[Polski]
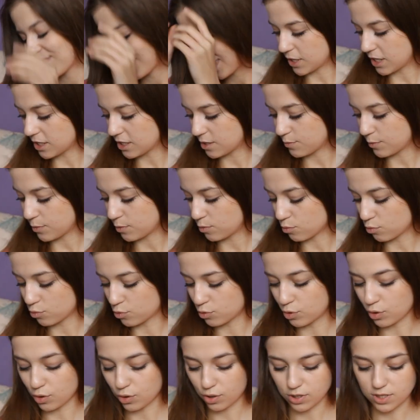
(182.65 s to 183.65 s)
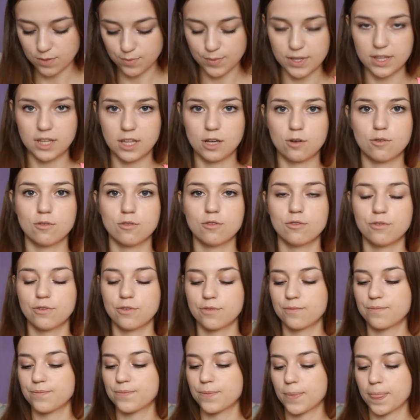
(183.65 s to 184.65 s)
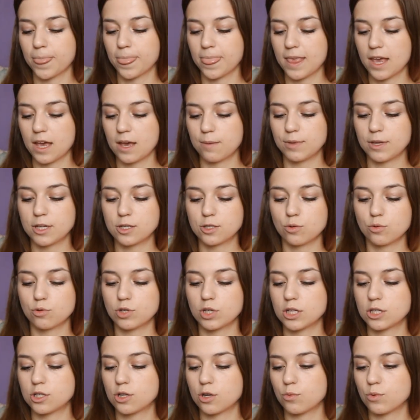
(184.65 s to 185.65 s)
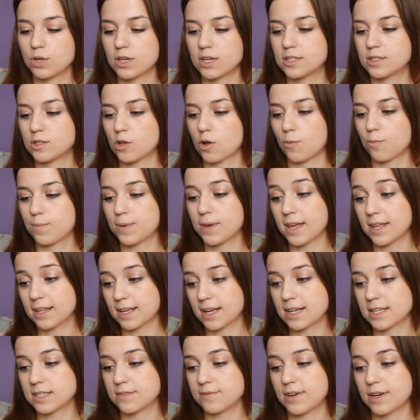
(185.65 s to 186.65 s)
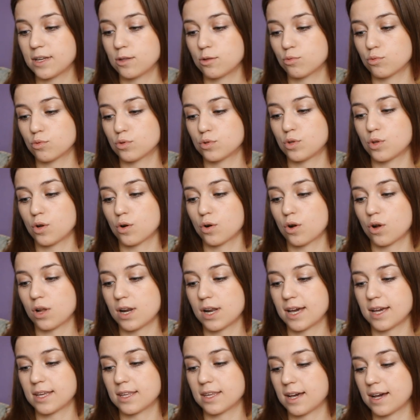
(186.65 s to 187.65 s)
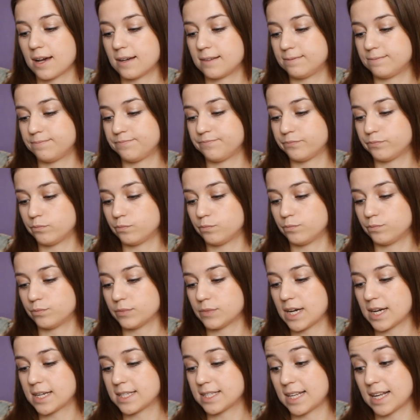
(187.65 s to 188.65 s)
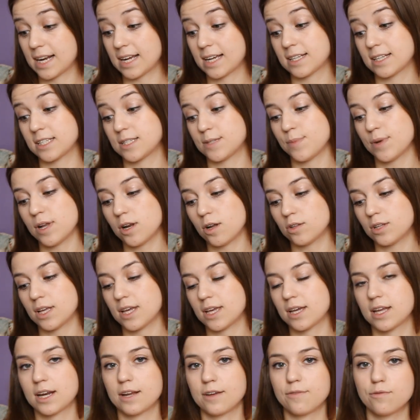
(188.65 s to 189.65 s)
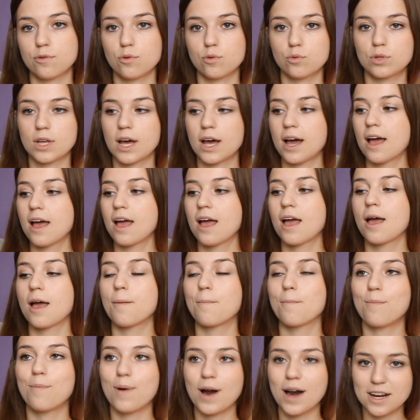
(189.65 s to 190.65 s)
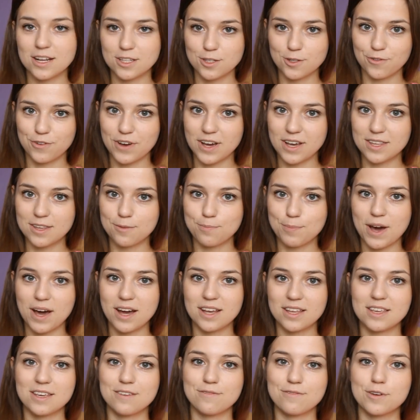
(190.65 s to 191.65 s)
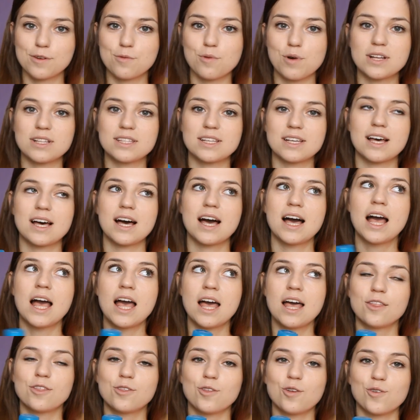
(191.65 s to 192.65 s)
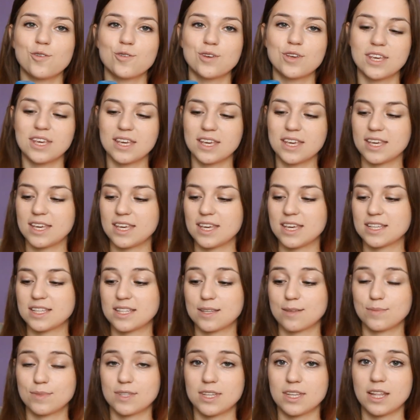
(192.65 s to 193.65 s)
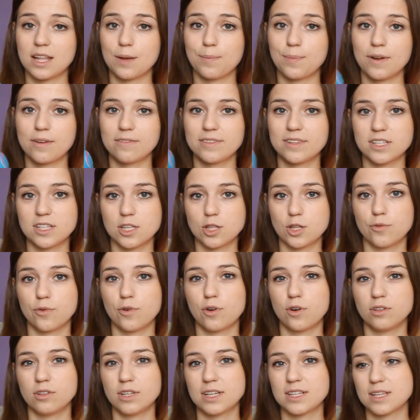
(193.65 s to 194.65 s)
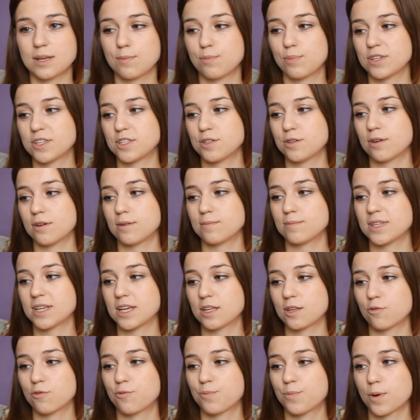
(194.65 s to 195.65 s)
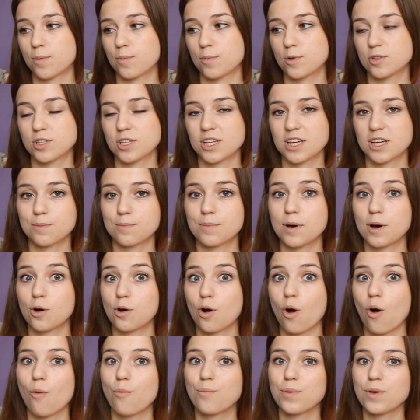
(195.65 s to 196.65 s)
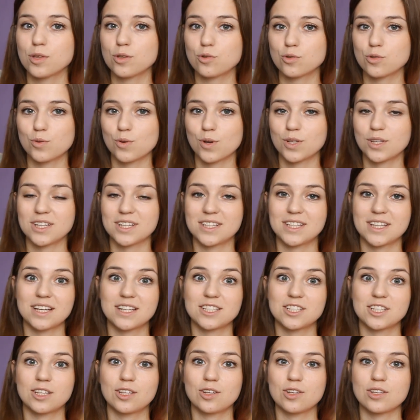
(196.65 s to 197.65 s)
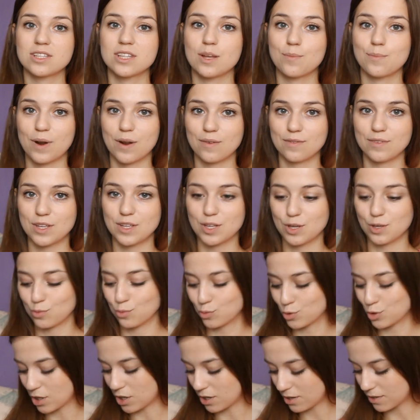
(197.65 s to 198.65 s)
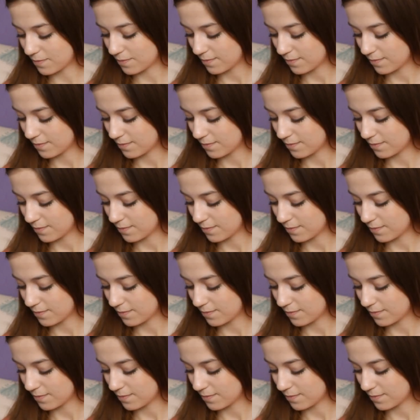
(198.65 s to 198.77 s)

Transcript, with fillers: Przejdźmy już do kosmetyków. Pierwszą rzeczą jest to pianka z Wenus do golenia, mm, ekstrakt z melona i grejpfruta. Bardzo fajnie pachnie, wygładza nogi i jestem z niej naprawdę zadowolona. Zapłaciłam za nią w promocji chyba około 5 zł, także to jest naprawdę niedużo.